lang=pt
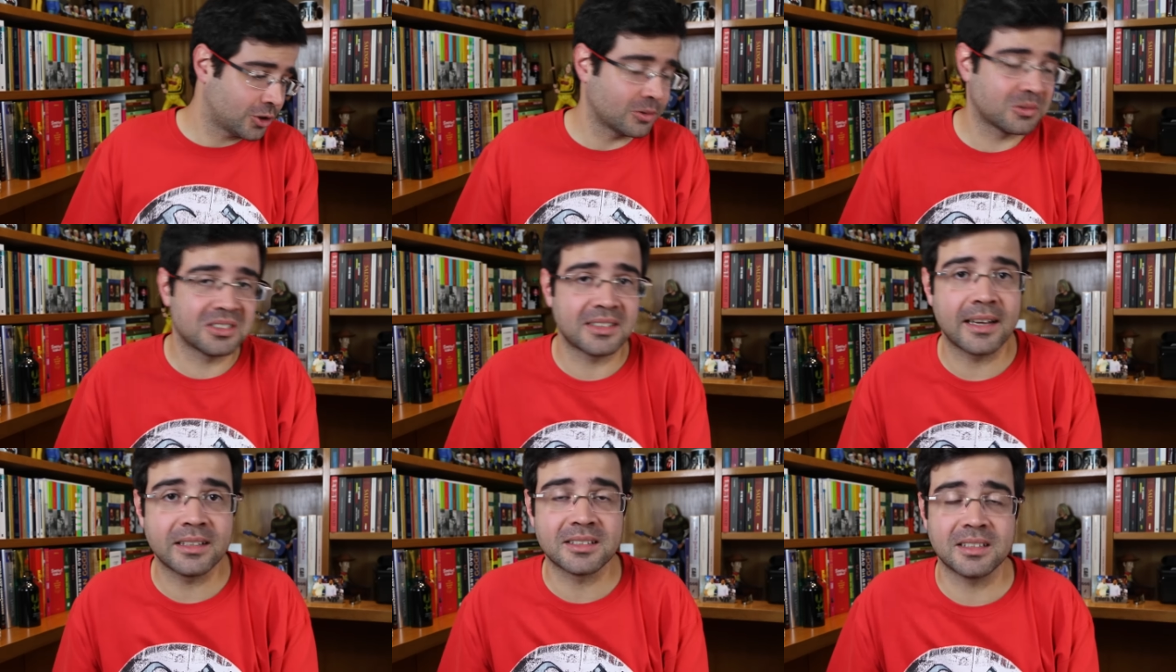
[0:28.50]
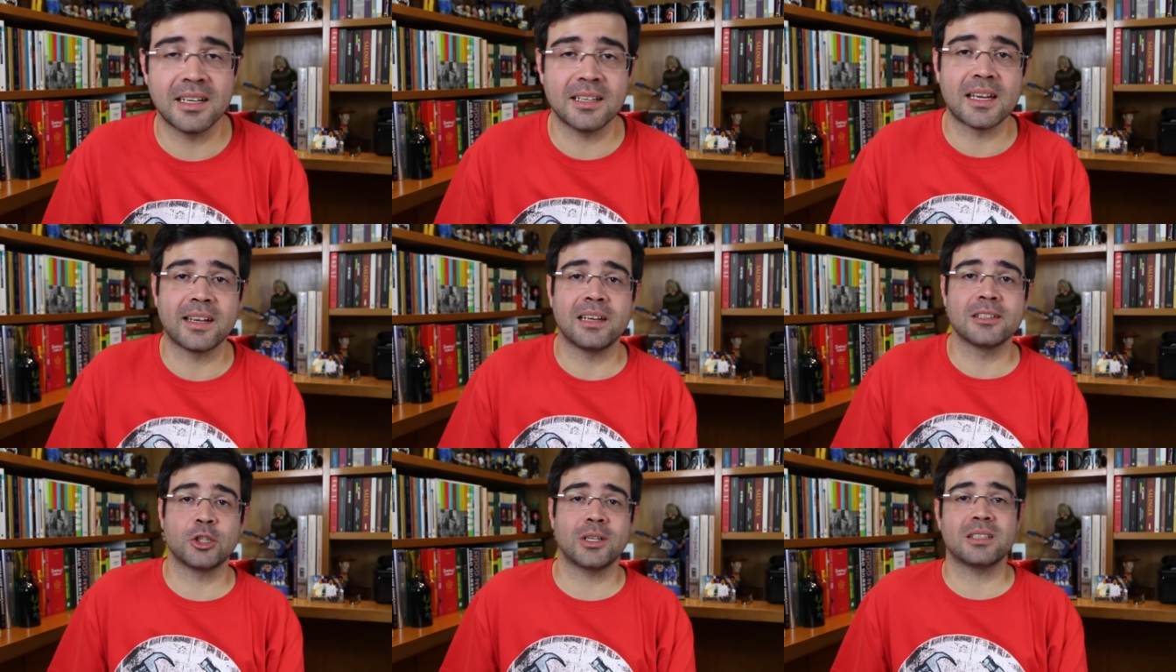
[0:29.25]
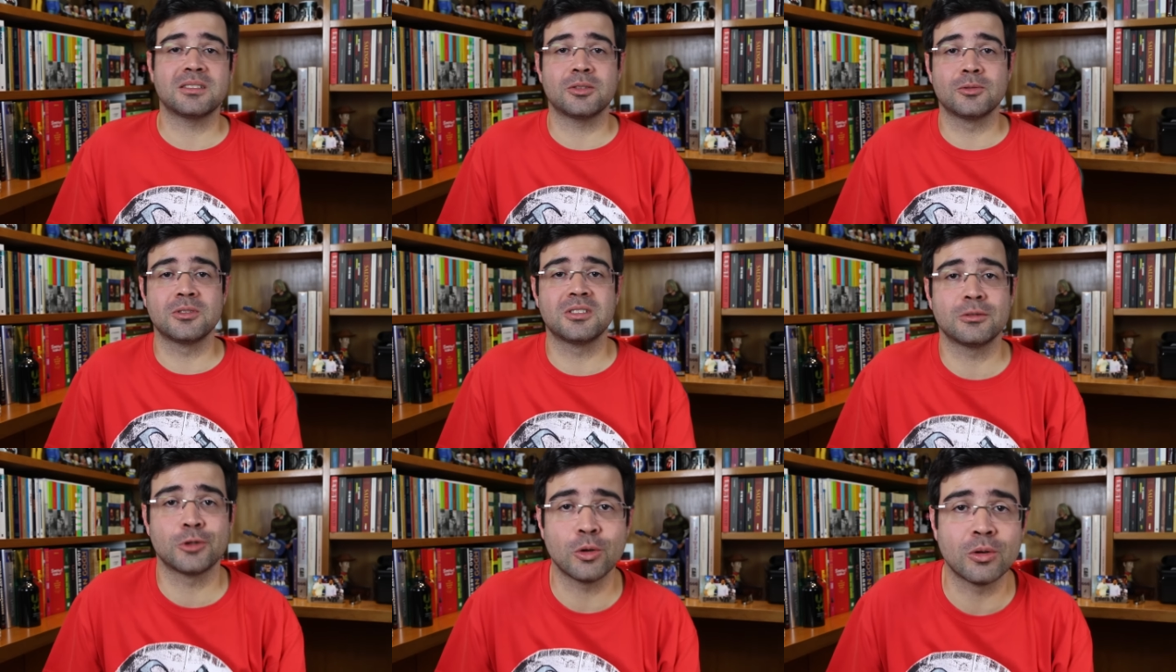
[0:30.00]
o Chico Science, né, daquela geração
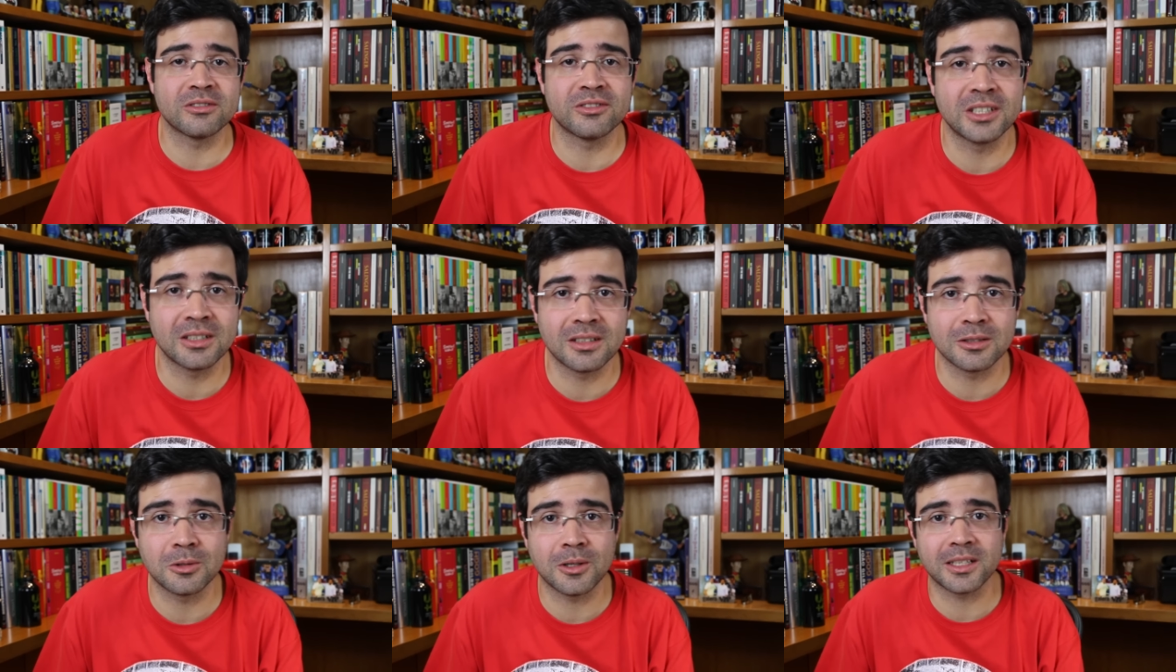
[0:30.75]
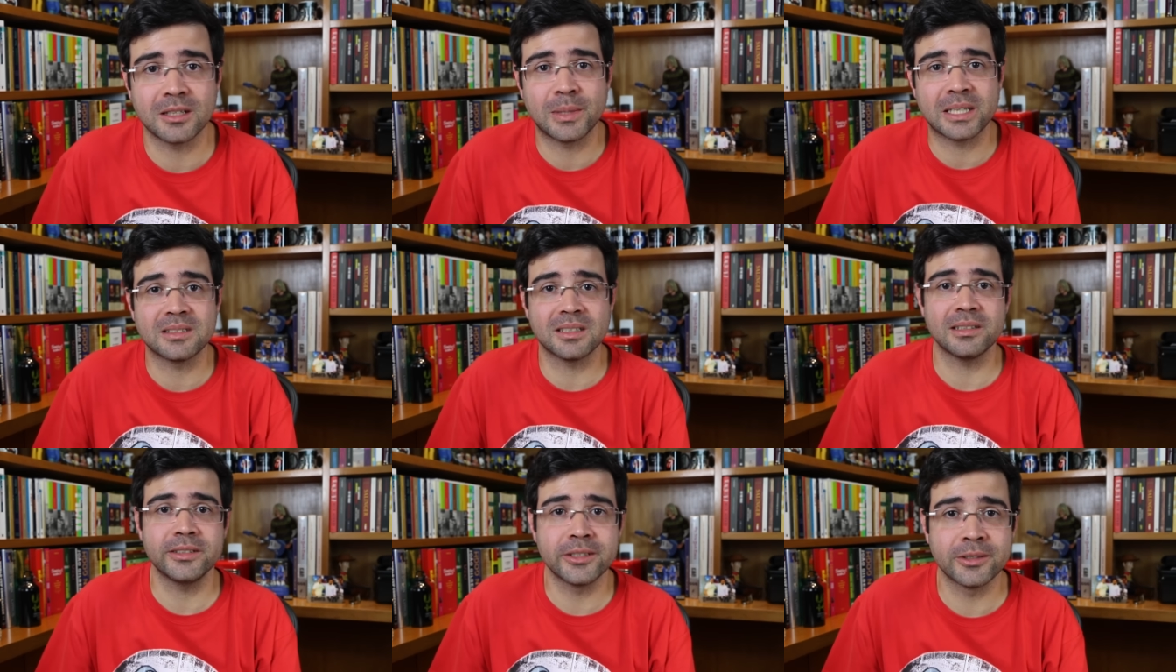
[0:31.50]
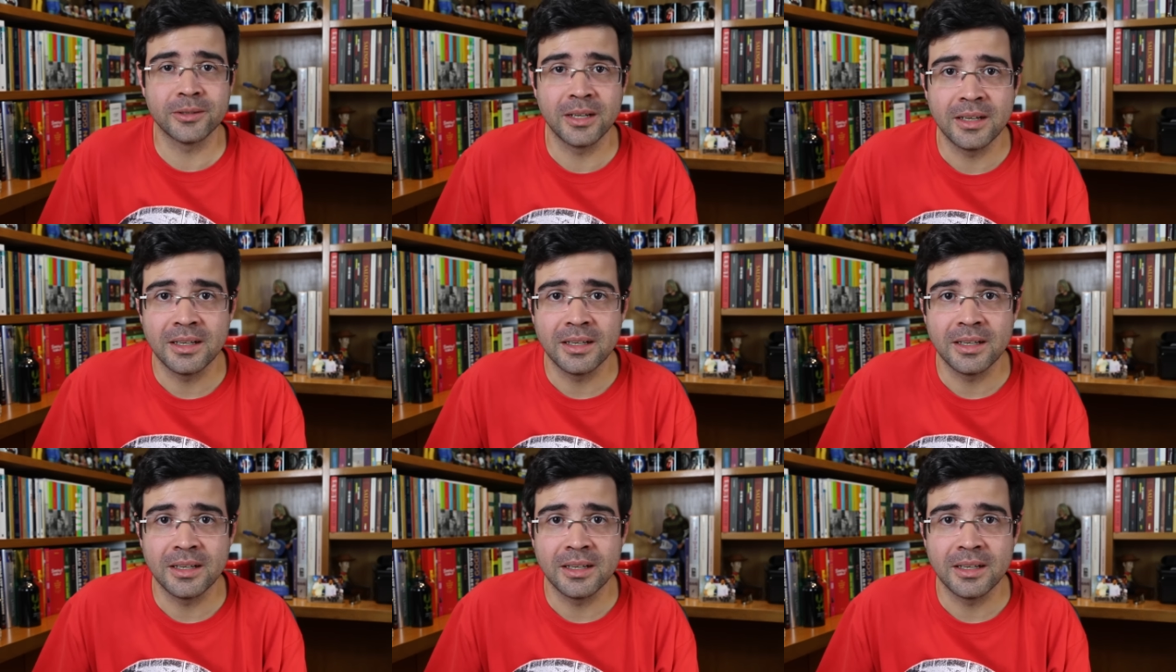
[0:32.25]
dos anos 90 do rock brasileiro.